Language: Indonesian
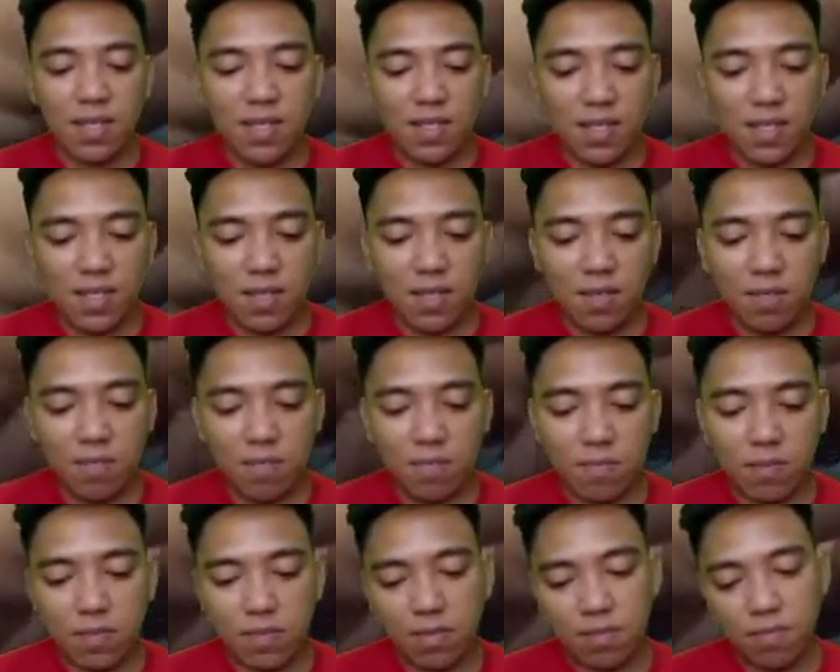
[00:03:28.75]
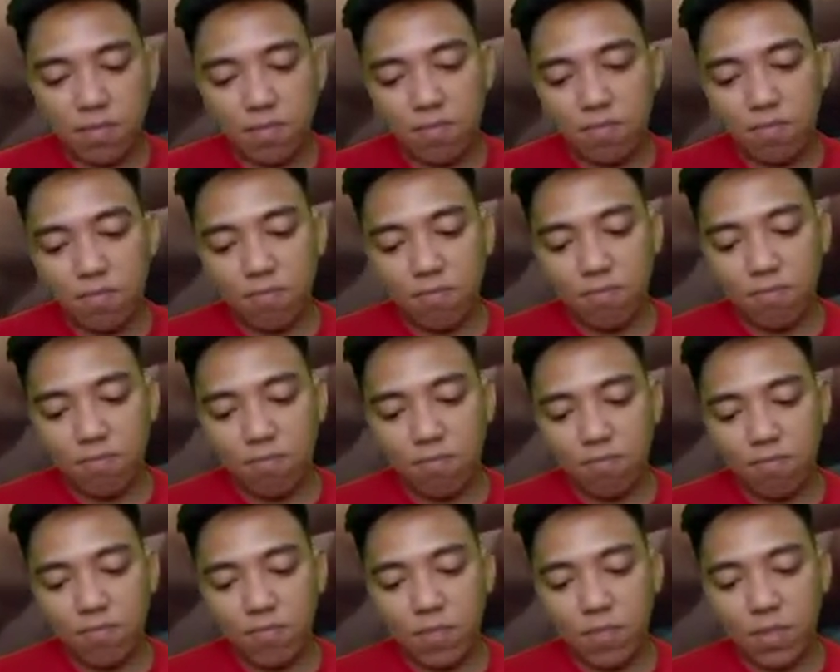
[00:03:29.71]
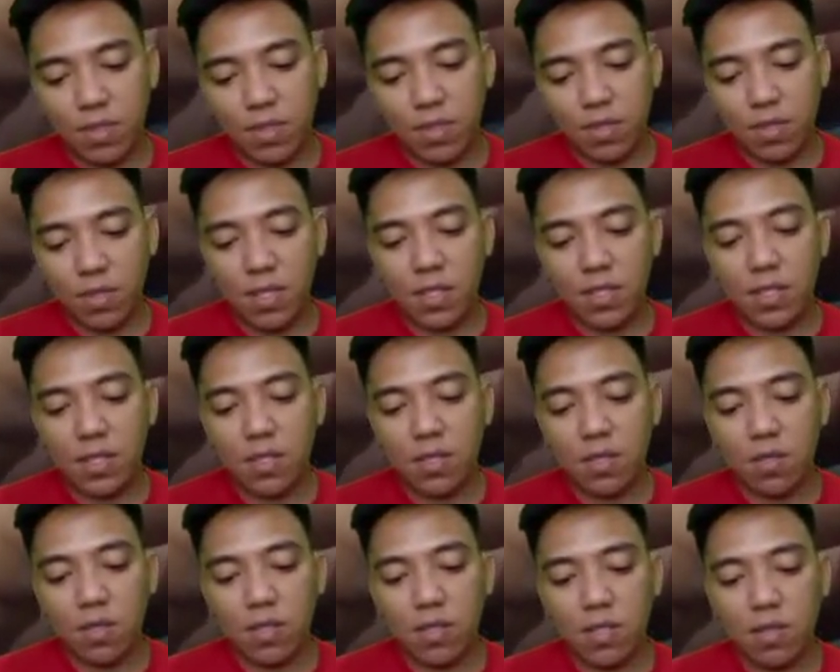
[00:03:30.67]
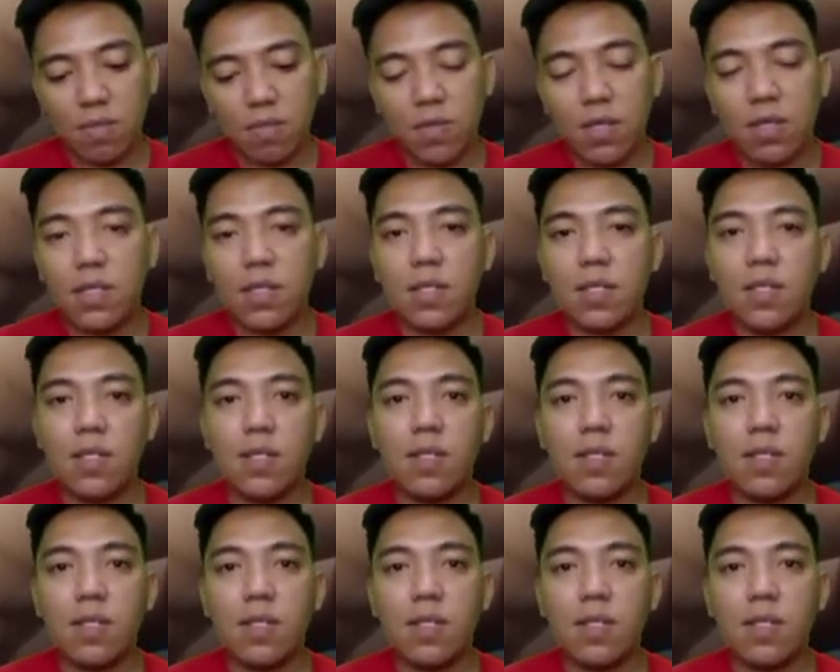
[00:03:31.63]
ya um, oke okay, jadi kalau kita buka di sini